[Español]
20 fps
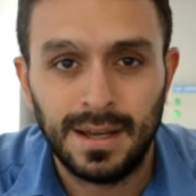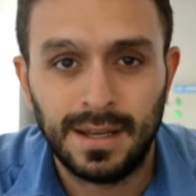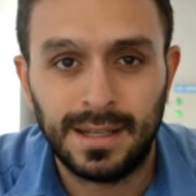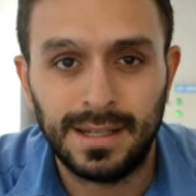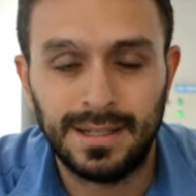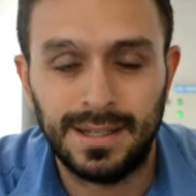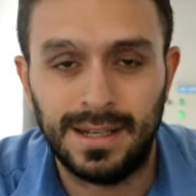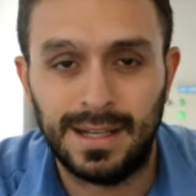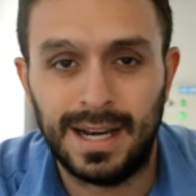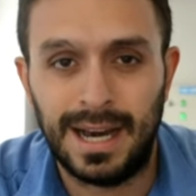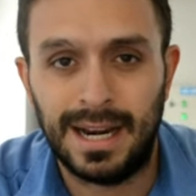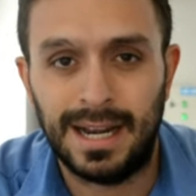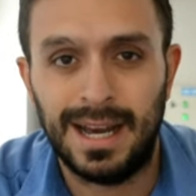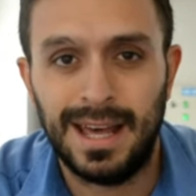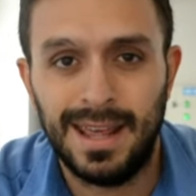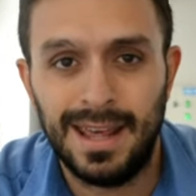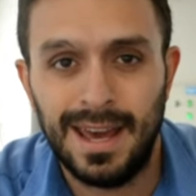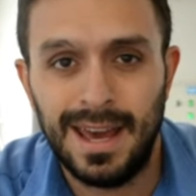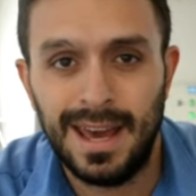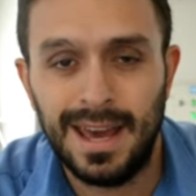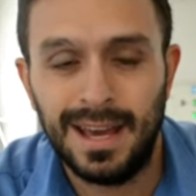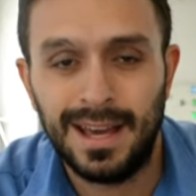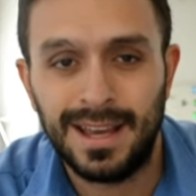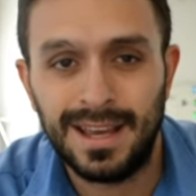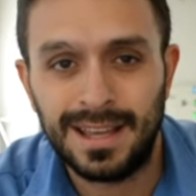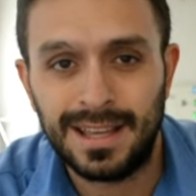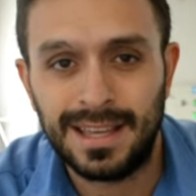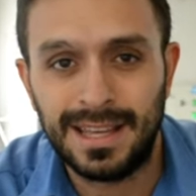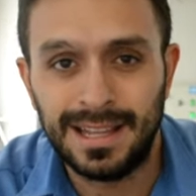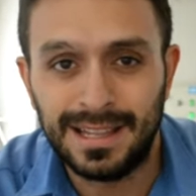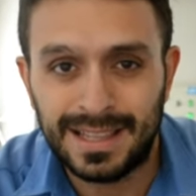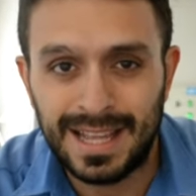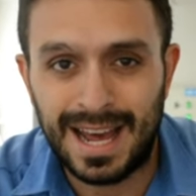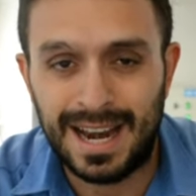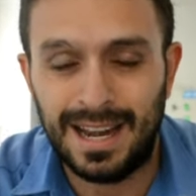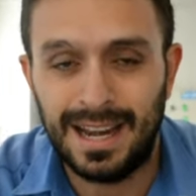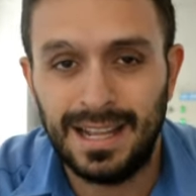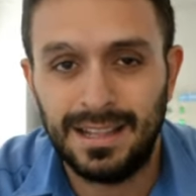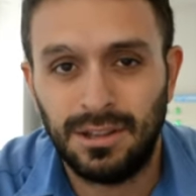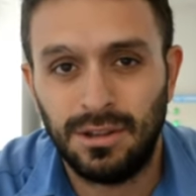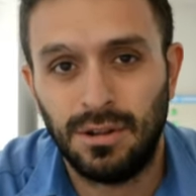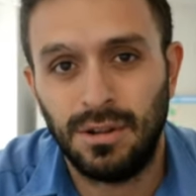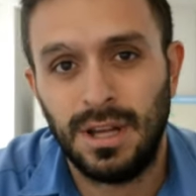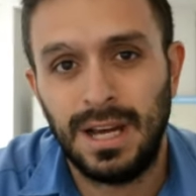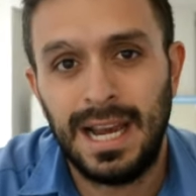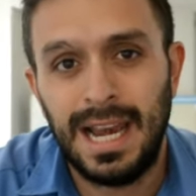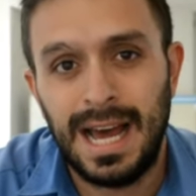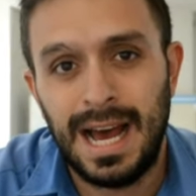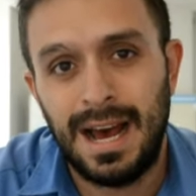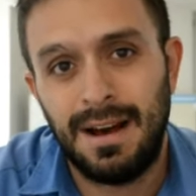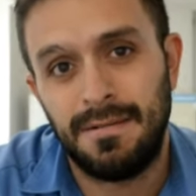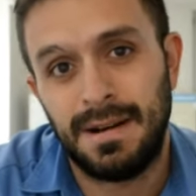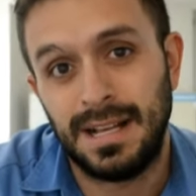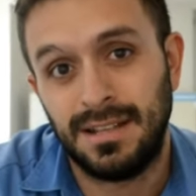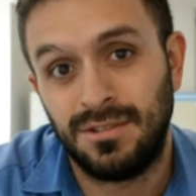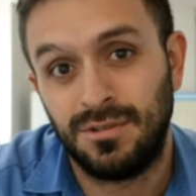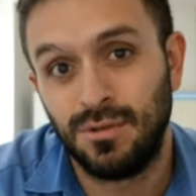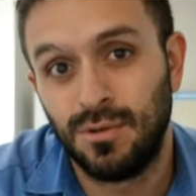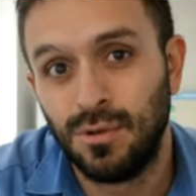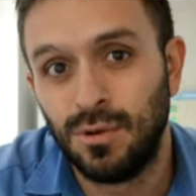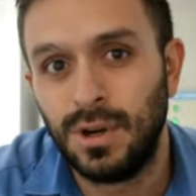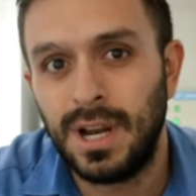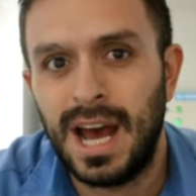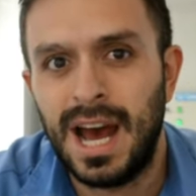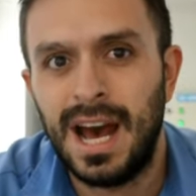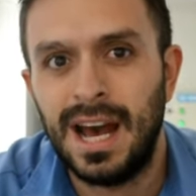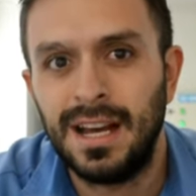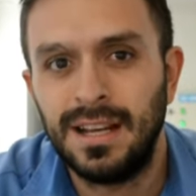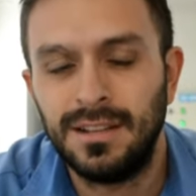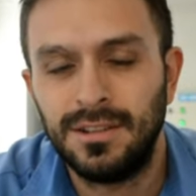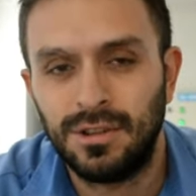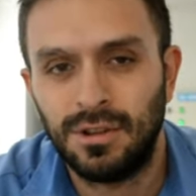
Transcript: que se encarga de quitarle toda la basura y